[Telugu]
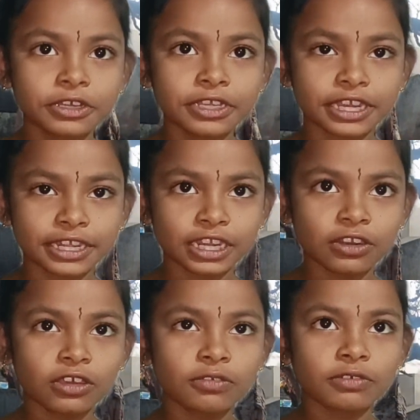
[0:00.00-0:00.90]

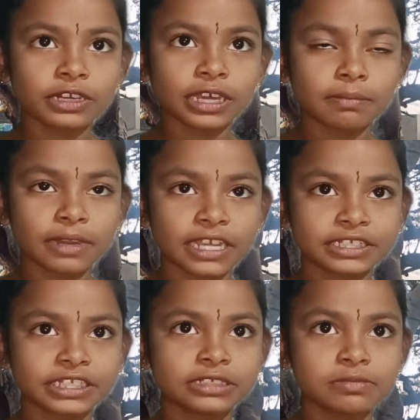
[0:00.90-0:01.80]
ఎండలో ఉన్న
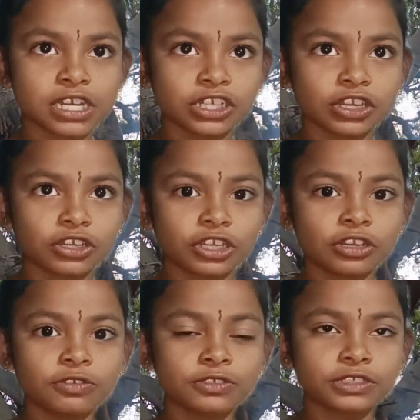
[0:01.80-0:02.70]
ప్లాస్టిక్ బాటిల్లో
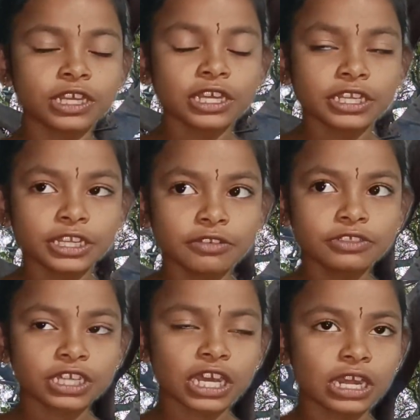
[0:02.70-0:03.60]
నీళ్లు నీళ్లు
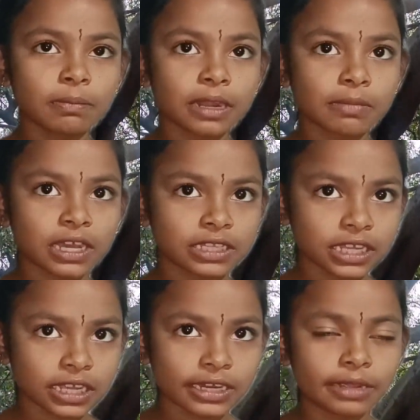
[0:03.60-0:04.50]
చాలా
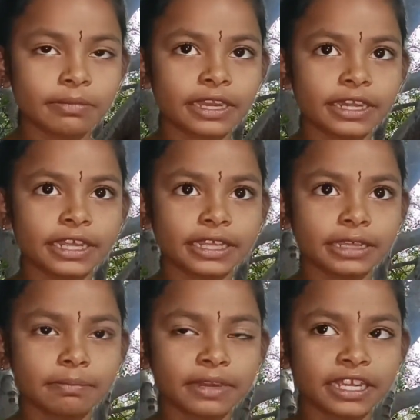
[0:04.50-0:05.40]
ప్రమాదకరం ఎండకి
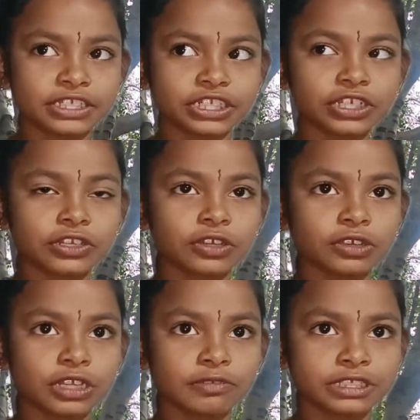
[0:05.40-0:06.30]

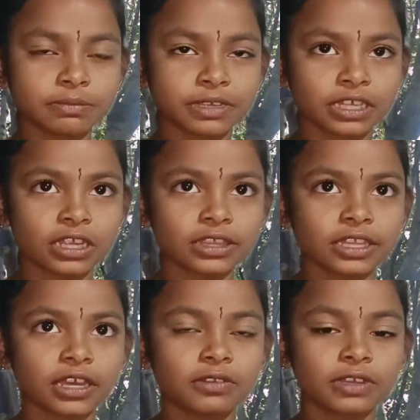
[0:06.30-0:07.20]
ప్లాస్టిక్లోని విష
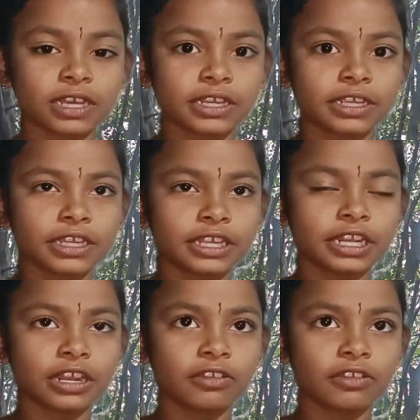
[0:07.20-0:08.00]
పదార్థాలు కరిగి నీళ్ళలో